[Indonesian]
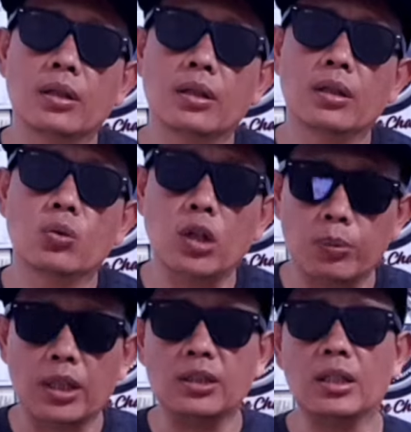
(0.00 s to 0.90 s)
uh, luar
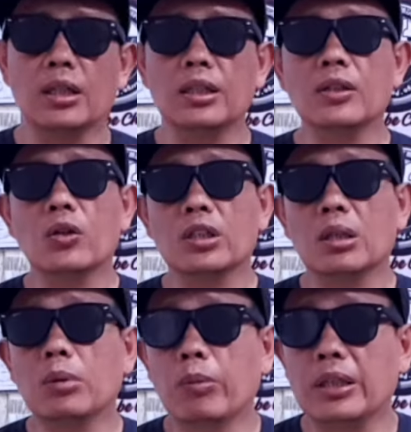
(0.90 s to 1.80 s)
biasa nanti kalau
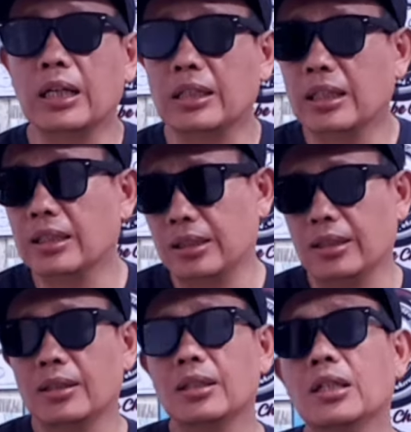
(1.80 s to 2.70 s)
kita bermain kandang
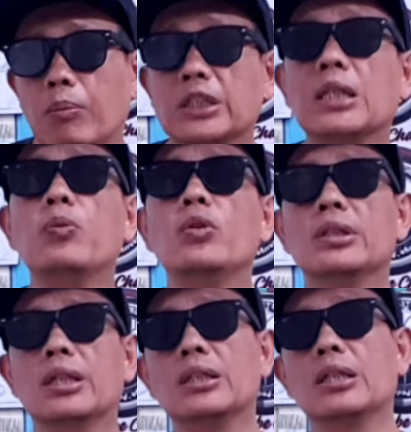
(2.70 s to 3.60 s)
ya.
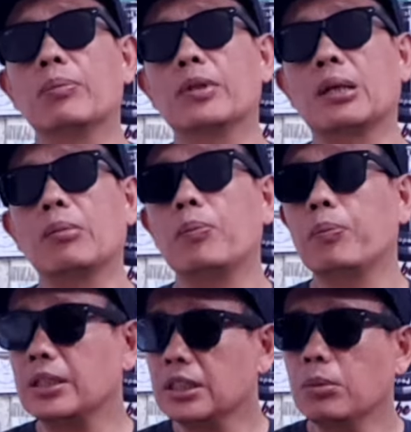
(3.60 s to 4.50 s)
Meskipun ya di leg pertama
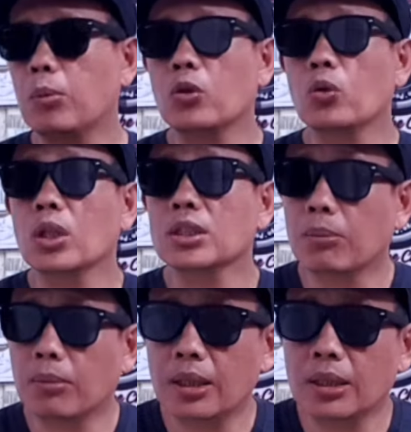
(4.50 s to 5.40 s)
pasti bobot juga
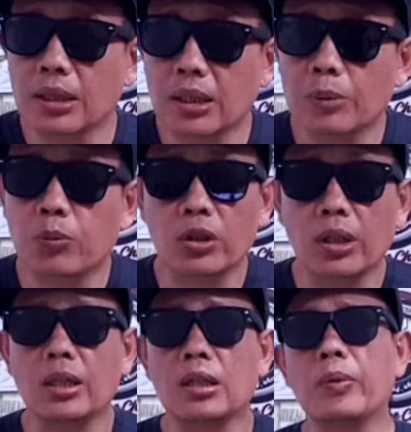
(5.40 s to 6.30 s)
sama dengan
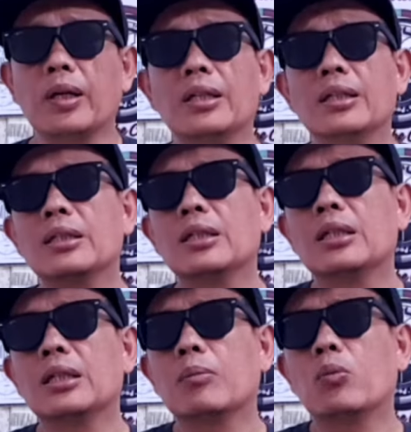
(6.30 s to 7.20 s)
hipoyanya tapi kan
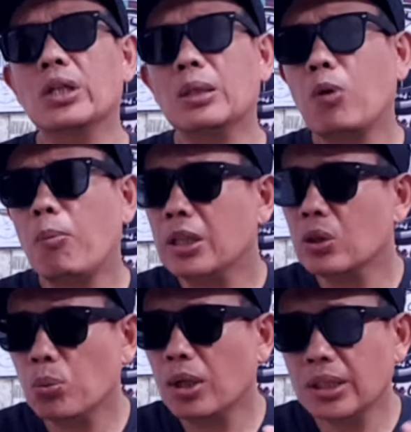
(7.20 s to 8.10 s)
mungkin
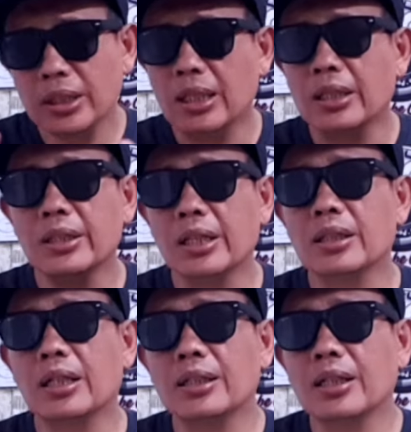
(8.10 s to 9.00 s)
momentum aja ya yang
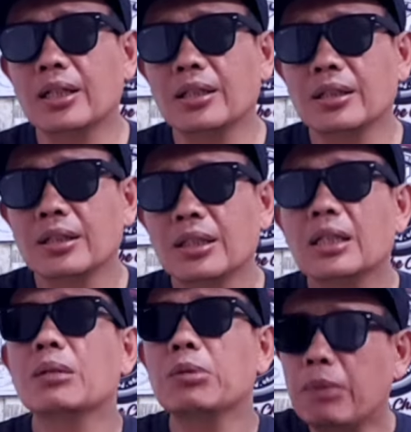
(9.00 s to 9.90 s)
saya rasakan
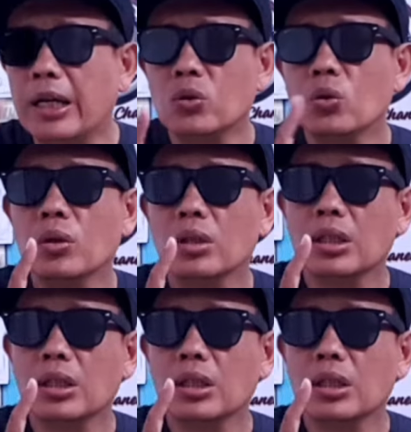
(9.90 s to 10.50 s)
lebih baik tuh